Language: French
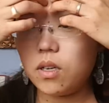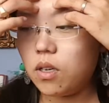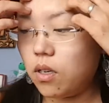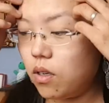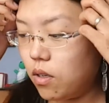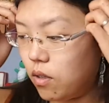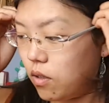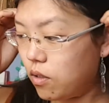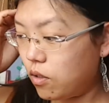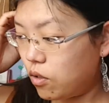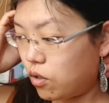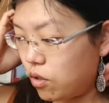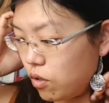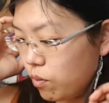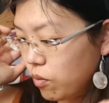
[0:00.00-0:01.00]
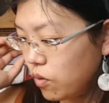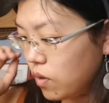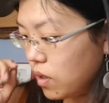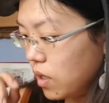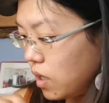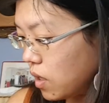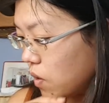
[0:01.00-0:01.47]
euh, je me
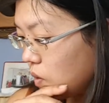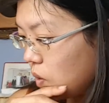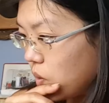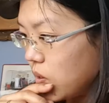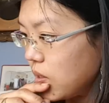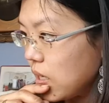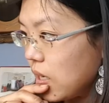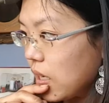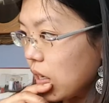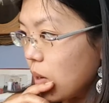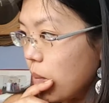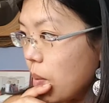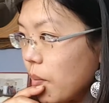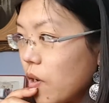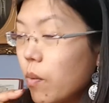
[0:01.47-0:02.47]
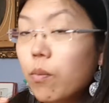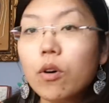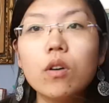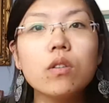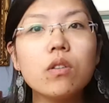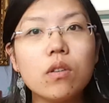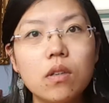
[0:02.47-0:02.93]
suis dit que j'allais quand même
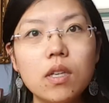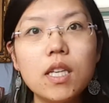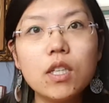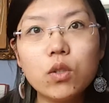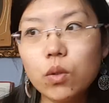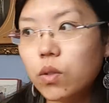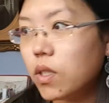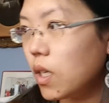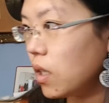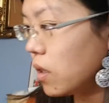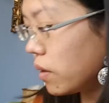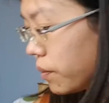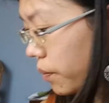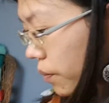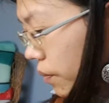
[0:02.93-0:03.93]
reprendre les chaussettes.